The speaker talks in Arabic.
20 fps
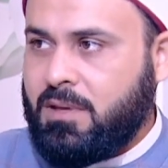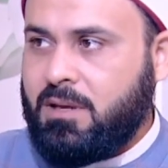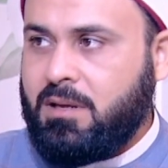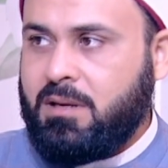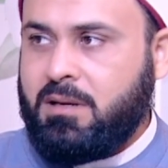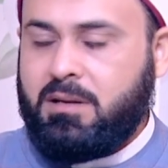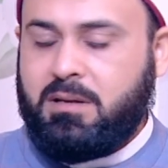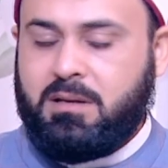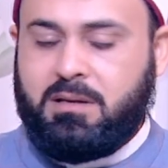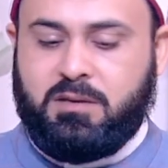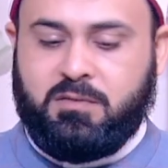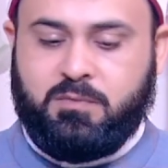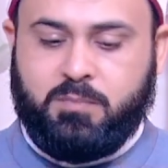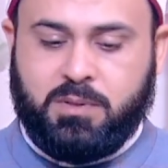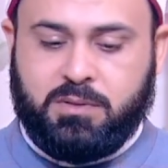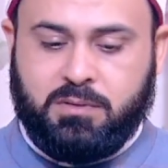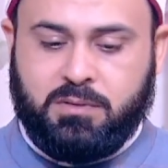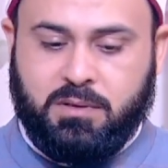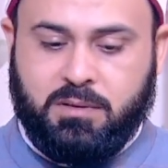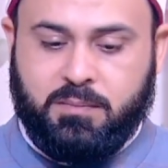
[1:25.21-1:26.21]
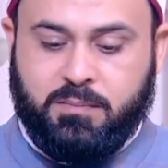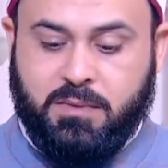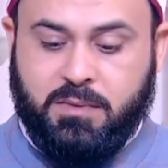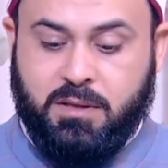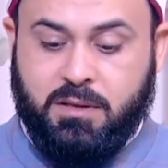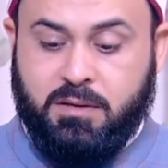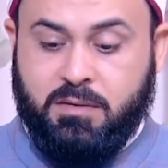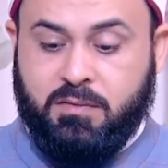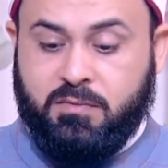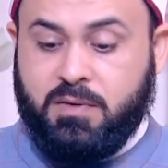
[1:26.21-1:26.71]
اللي في بطنها
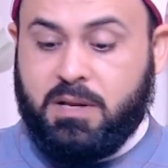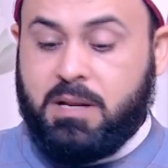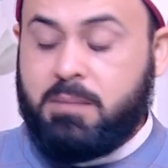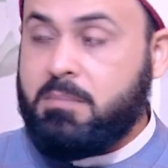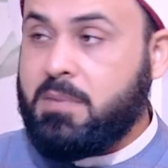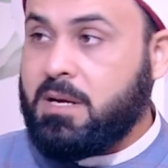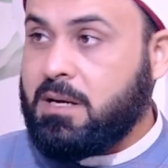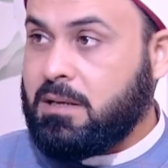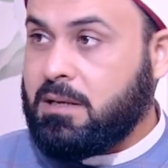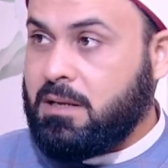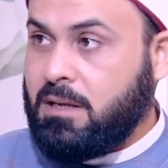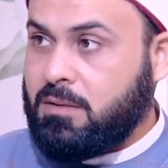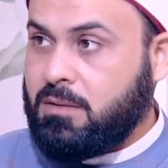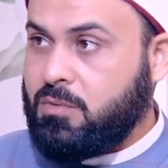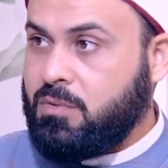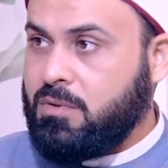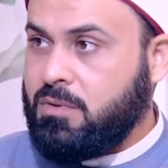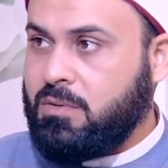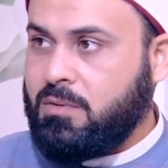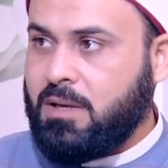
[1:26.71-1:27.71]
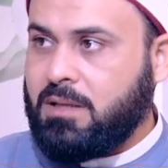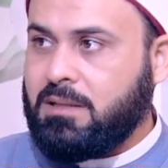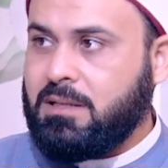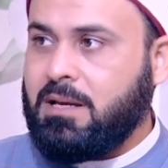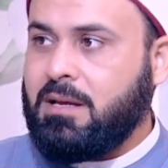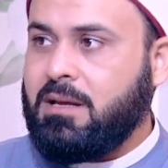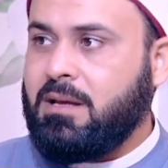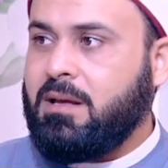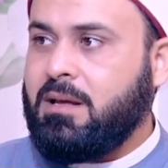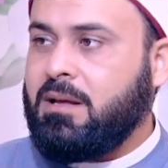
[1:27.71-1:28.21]
فلما رجعت كل واحده